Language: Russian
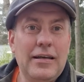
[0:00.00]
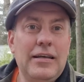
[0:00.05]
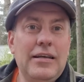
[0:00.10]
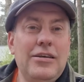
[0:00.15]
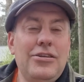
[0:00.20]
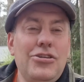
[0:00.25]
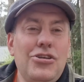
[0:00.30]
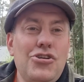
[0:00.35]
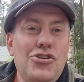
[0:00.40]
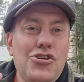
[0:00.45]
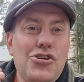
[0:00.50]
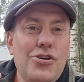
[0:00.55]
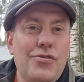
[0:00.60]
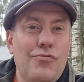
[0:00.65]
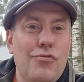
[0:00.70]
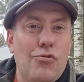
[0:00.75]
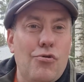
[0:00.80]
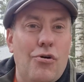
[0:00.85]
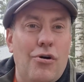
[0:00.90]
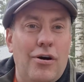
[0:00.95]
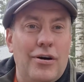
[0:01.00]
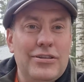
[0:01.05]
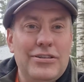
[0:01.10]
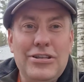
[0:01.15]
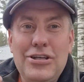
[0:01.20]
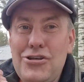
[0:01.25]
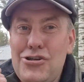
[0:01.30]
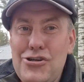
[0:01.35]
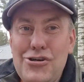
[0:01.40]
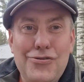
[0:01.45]
И ничего,
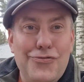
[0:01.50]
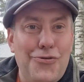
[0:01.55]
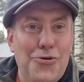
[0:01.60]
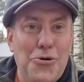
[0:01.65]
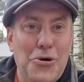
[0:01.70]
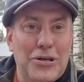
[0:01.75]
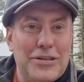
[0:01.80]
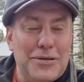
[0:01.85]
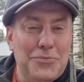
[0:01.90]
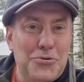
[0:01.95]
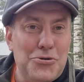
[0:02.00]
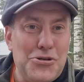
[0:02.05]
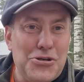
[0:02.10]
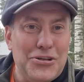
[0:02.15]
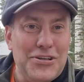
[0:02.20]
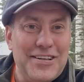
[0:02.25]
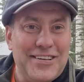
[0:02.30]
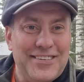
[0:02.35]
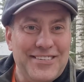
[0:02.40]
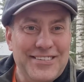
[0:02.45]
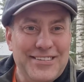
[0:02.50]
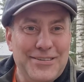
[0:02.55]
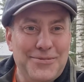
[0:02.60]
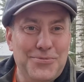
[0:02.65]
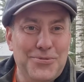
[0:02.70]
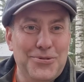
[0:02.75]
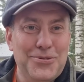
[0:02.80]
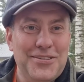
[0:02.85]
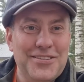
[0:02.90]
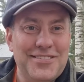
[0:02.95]
ничего этому человеку не
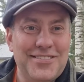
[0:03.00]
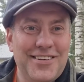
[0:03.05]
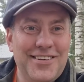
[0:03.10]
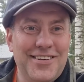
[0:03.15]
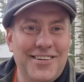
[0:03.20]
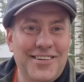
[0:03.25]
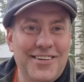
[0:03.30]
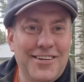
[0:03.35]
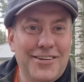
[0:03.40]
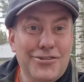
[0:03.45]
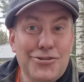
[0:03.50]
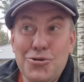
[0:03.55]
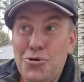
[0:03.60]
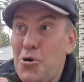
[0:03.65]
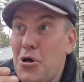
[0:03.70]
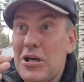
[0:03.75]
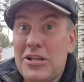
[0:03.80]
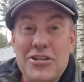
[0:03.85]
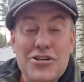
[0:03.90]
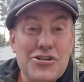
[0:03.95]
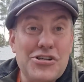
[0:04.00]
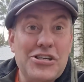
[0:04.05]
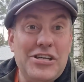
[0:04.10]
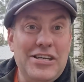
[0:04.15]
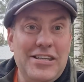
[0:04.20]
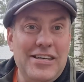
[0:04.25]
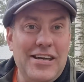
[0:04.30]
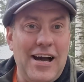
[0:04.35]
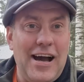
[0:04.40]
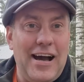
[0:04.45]
будет. Ну это же
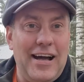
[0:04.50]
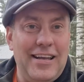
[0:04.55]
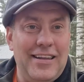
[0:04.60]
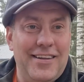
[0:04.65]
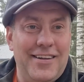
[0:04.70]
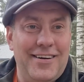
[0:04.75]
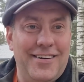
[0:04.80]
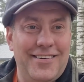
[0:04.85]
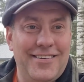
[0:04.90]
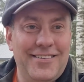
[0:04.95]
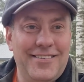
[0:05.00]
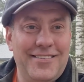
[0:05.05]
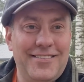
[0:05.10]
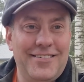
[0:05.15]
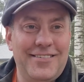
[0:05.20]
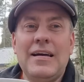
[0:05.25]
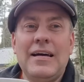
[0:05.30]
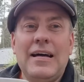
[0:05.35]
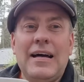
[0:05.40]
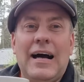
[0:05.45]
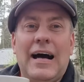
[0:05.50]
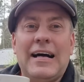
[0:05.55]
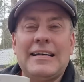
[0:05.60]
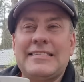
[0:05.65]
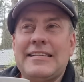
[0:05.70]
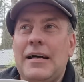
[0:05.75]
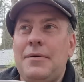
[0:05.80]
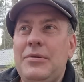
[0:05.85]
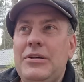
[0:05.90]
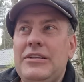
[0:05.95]
гениально! А
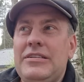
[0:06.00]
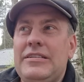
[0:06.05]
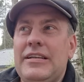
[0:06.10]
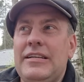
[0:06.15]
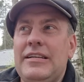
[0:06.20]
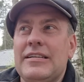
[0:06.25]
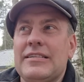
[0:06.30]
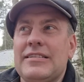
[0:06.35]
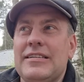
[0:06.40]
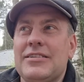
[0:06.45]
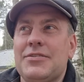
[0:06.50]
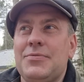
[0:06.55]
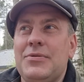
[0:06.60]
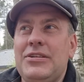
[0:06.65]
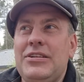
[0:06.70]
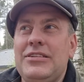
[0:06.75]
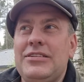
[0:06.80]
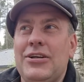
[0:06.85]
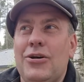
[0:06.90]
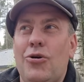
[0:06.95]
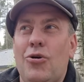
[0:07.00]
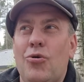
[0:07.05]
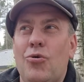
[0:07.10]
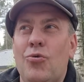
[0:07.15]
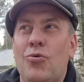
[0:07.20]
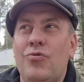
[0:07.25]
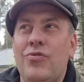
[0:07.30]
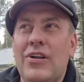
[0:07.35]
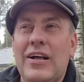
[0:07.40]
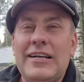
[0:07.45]
самое интересное, смотрите,
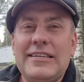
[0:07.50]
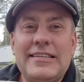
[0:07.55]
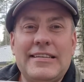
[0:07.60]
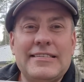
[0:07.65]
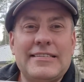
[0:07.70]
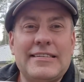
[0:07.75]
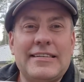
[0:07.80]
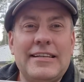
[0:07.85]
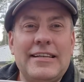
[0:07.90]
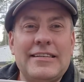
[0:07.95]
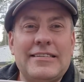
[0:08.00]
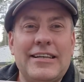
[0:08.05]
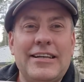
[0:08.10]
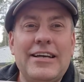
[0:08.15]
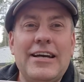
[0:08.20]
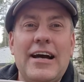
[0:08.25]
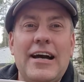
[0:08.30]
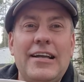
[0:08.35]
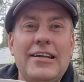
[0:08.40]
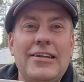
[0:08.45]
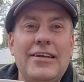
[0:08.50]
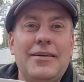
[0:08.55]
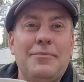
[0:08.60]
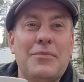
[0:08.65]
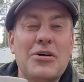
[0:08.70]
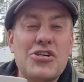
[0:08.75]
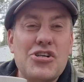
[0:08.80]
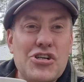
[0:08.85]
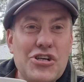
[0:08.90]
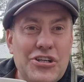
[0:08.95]
у власти стоят реальные
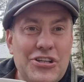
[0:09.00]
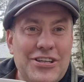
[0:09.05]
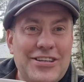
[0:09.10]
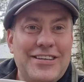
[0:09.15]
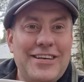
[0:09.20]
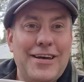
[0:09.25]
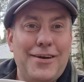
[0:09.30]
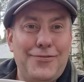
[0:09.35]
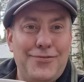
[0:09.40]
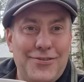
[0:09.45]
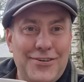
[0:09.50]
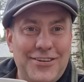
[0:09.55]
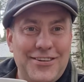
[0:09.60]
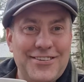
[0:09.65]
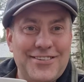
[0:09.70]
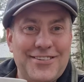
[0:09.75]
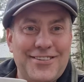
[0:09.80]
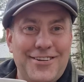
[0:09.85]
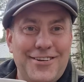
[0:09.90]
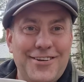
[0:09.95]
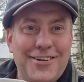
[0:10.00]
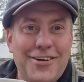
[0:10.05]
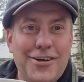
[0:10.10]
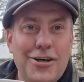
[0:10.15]
мошенники аферисты.